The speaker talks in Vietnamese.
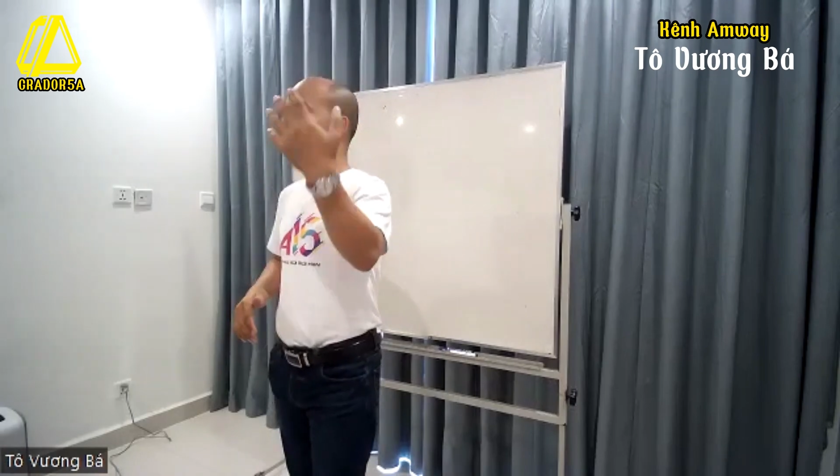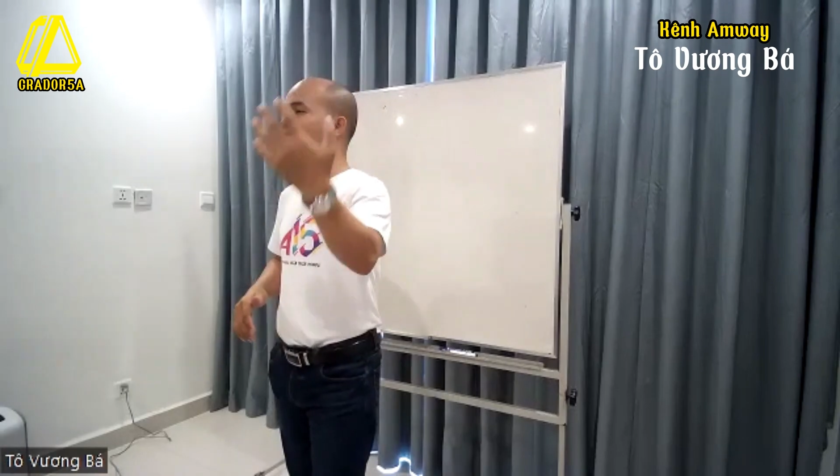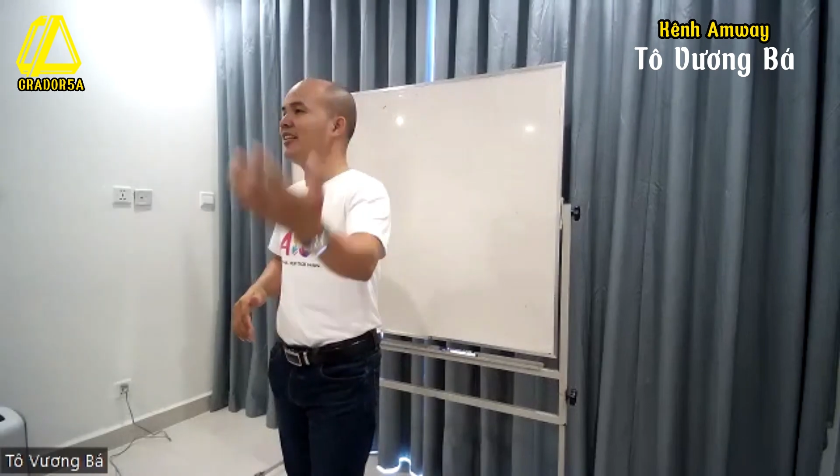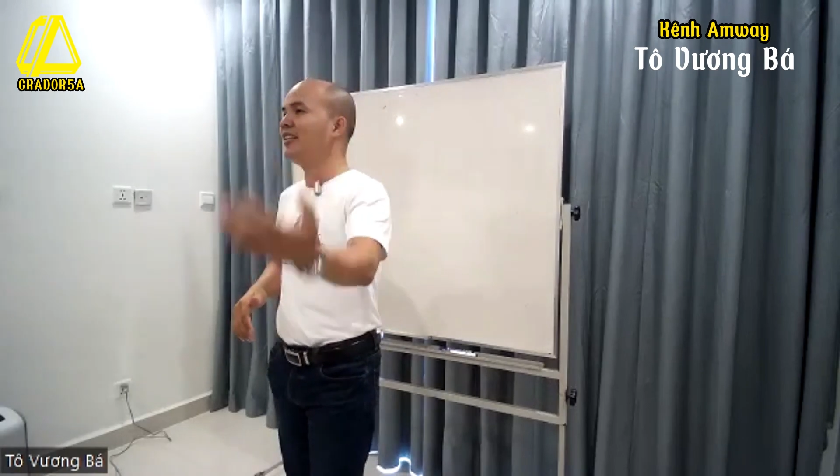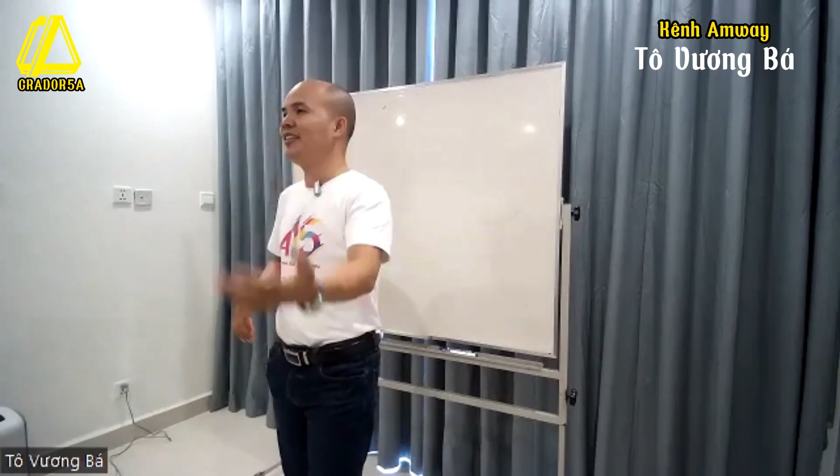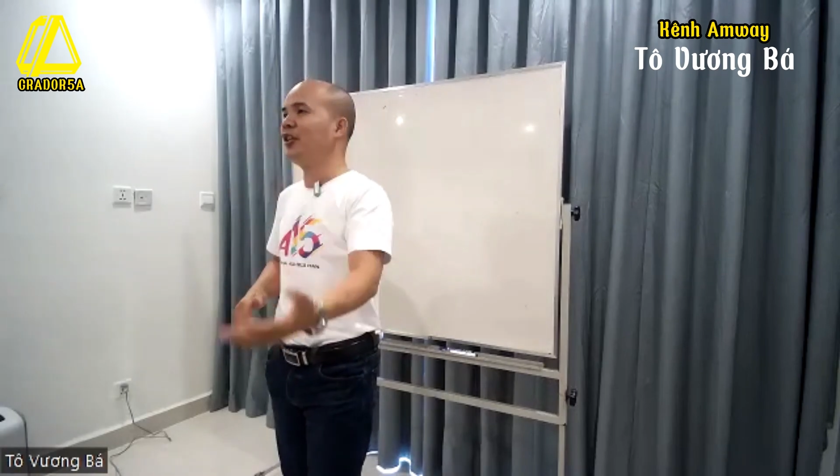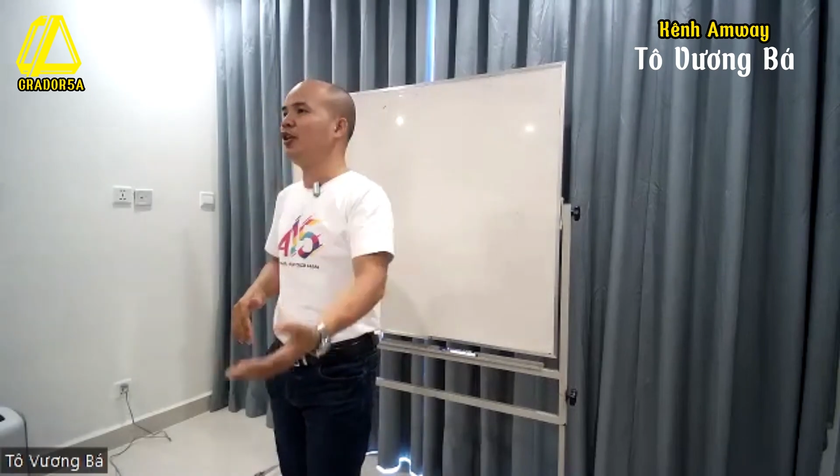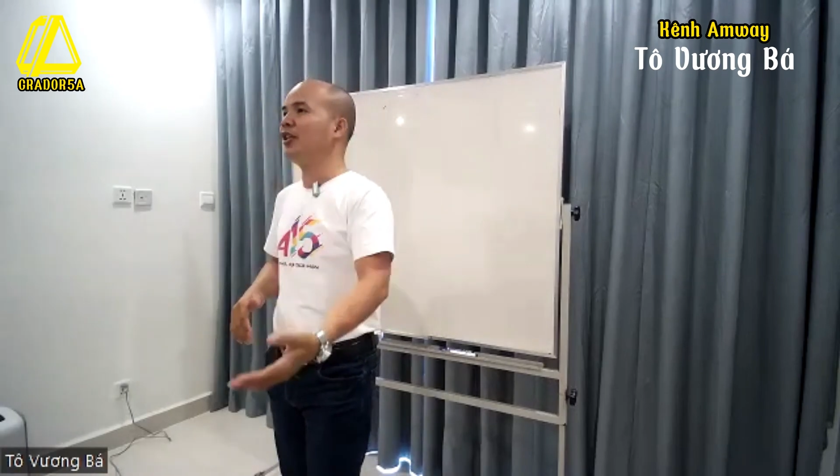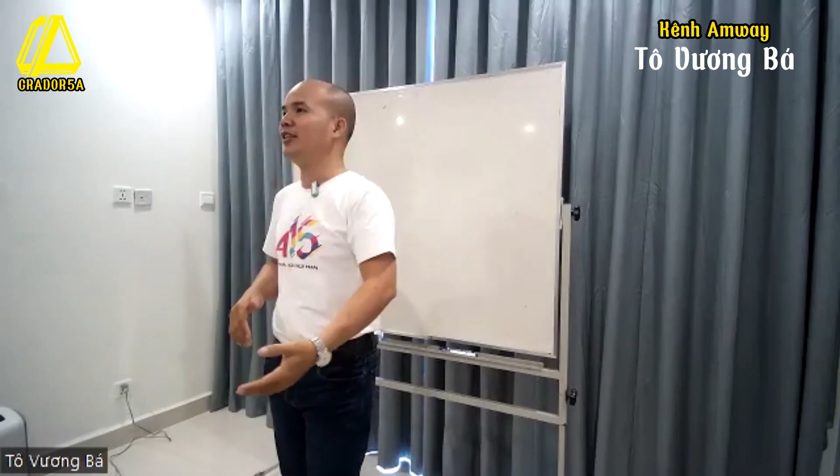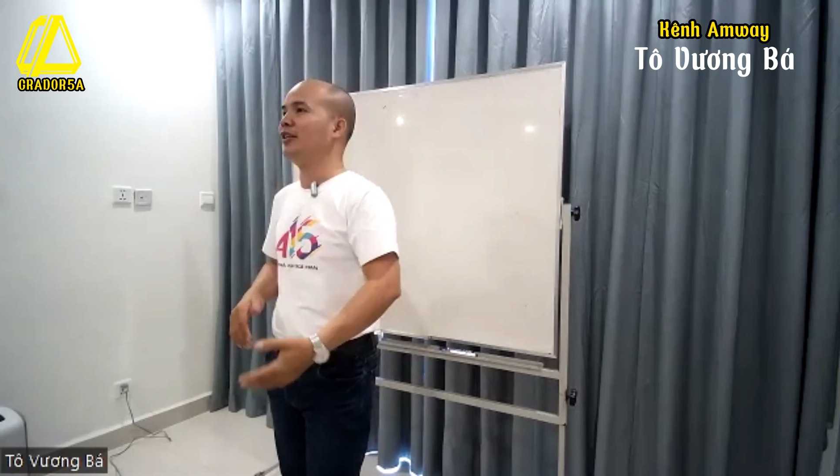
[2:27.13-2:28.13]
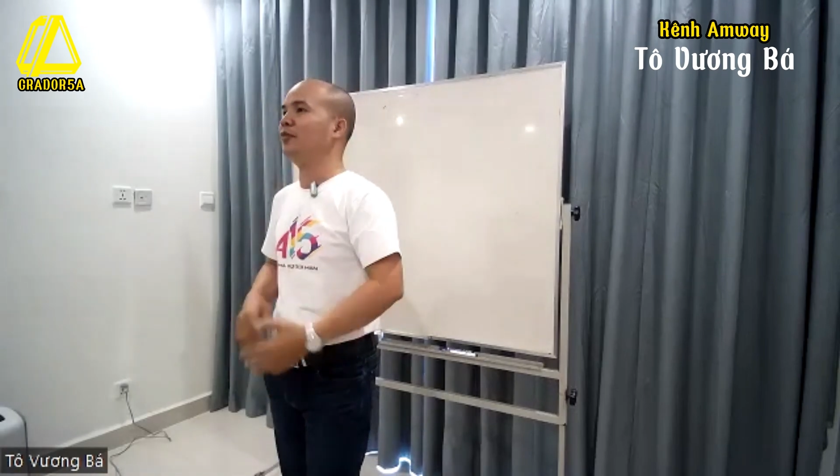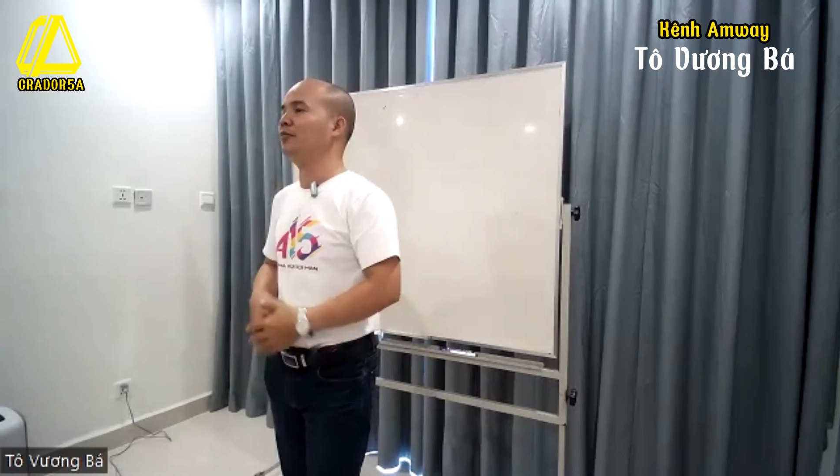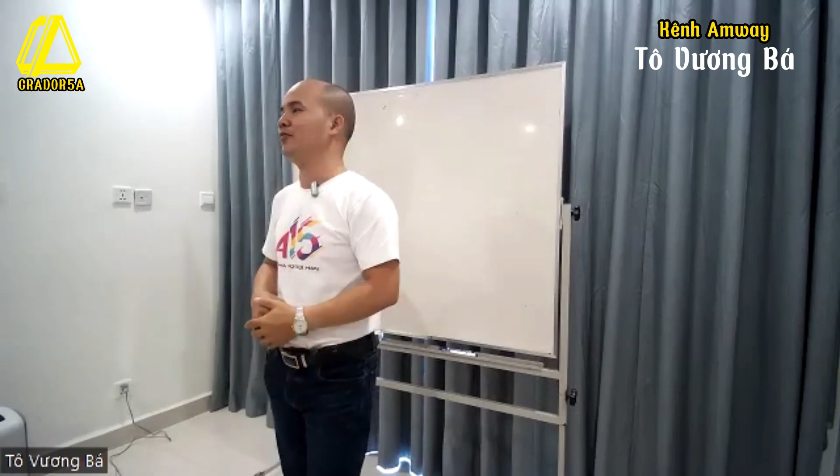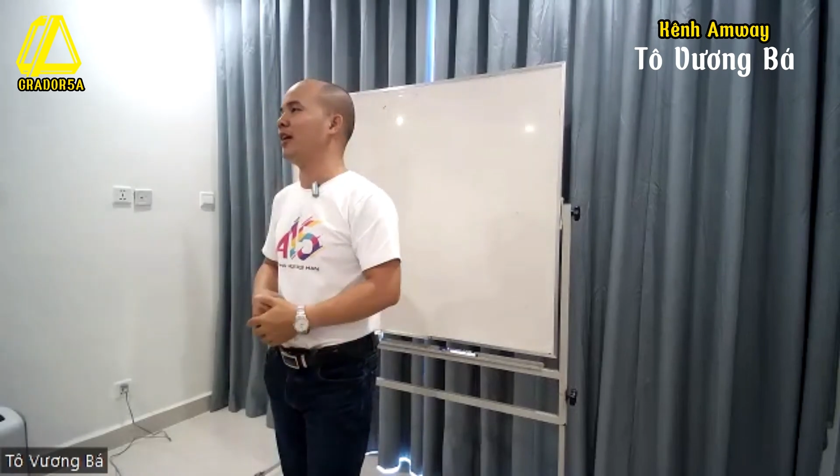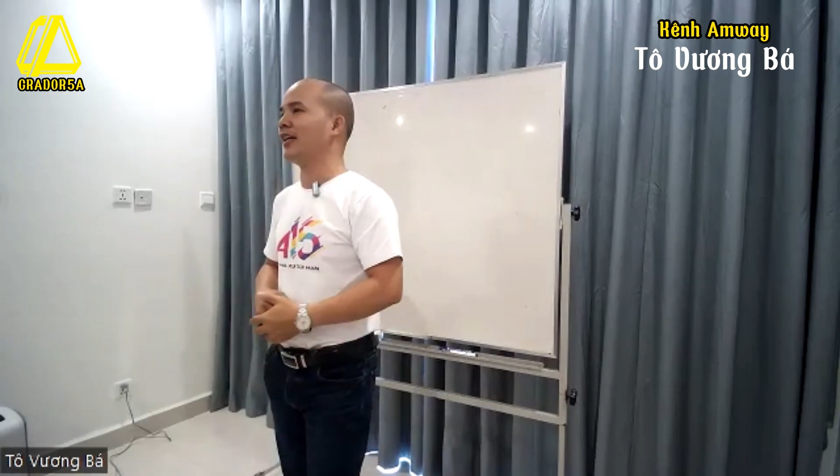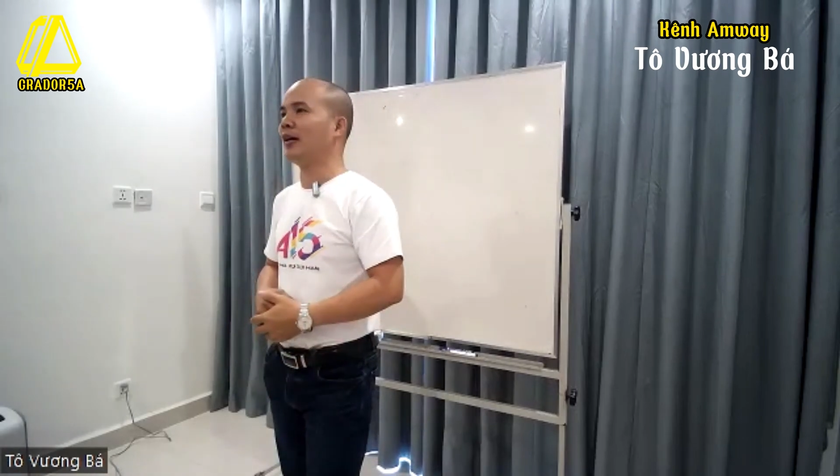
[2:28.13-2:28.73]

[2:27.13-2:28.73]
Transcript: nhánh tiếng trên không phát